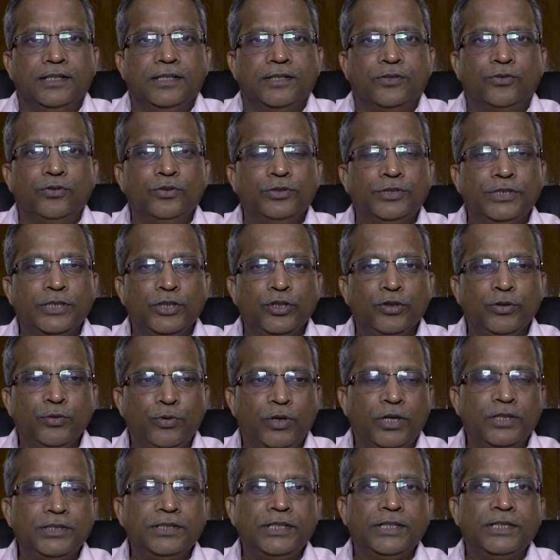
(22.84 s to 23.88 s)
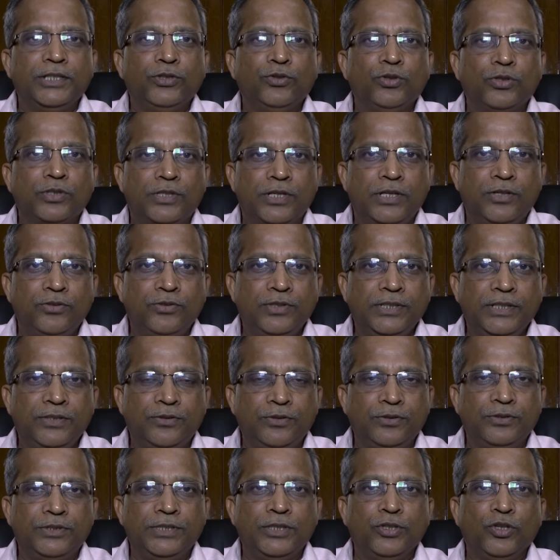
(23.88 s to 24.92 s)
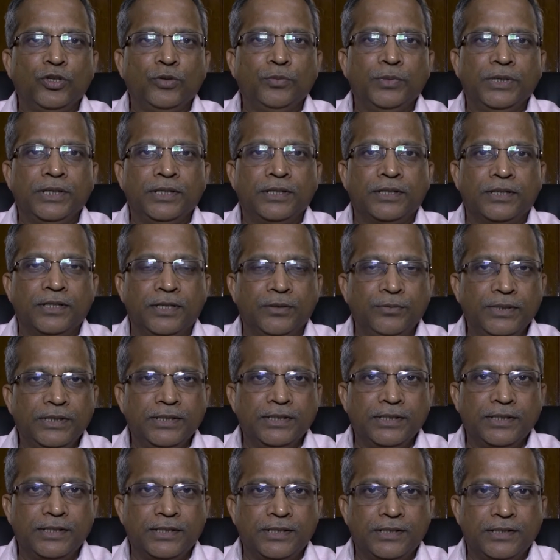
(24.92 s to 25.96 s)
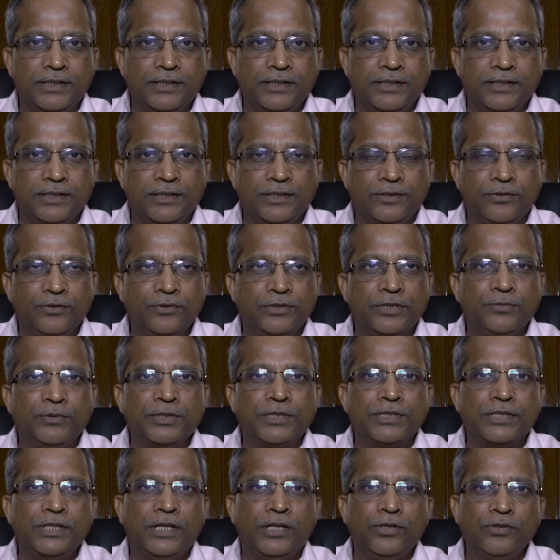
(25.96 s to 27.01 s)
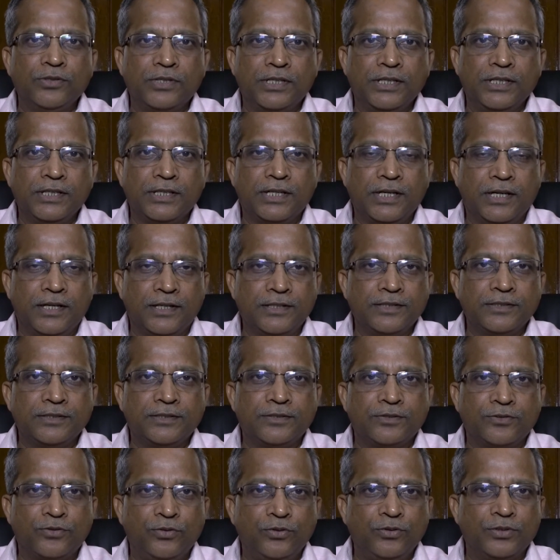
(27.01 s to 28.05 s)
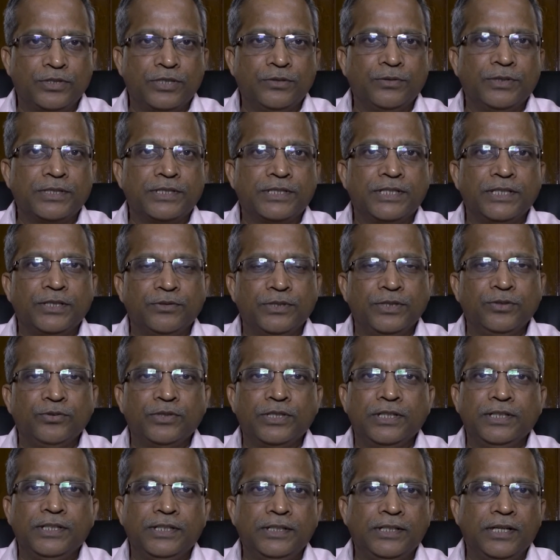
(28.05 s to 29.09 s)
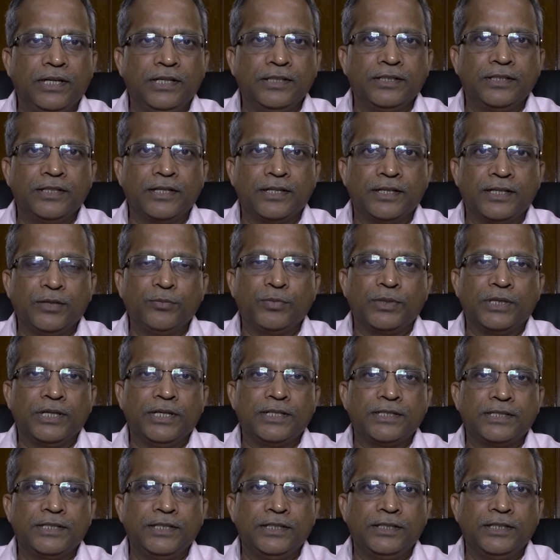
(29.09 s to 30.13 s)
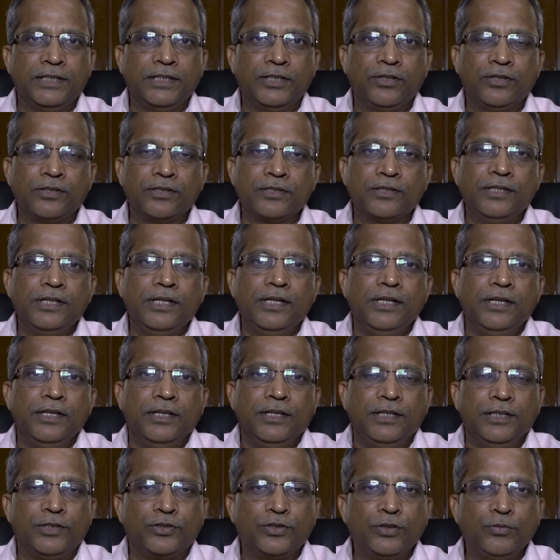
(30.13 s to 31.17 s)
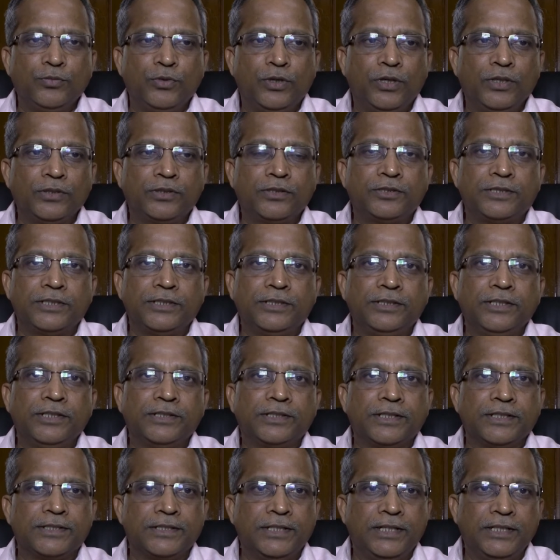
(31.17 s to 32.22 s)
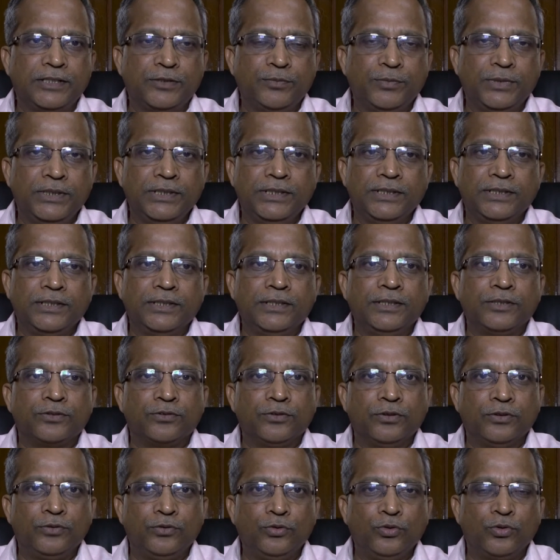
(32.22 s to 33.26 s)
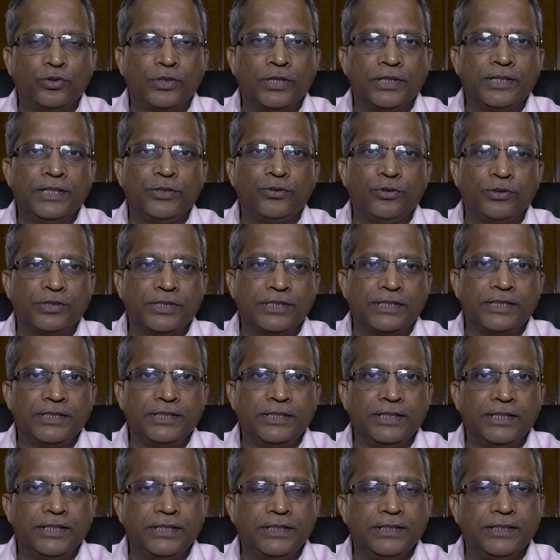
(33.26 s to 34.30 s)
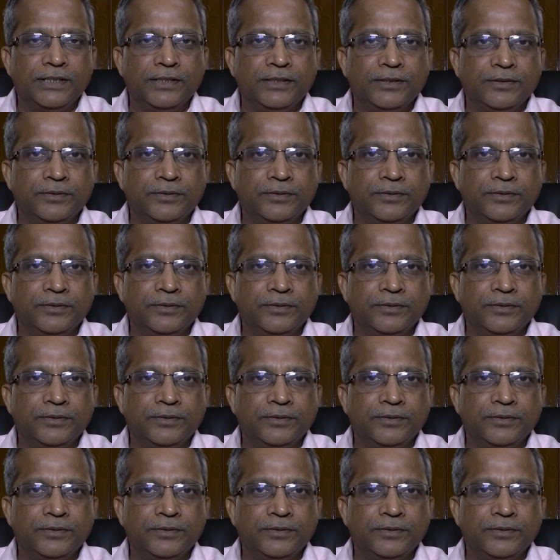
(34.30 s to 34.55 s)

कुछ जेलों में बहुत ज़्यादा ओवर क्राउडिंग है कुछ जेलों में कम है तो समस्याओं का कारण को समझते हुए उनके निदान करने का प्रयास किया जाएगा और इसको बहुत शिद्दत के साथ में इसको दूर करने की कोशिश की जाएगी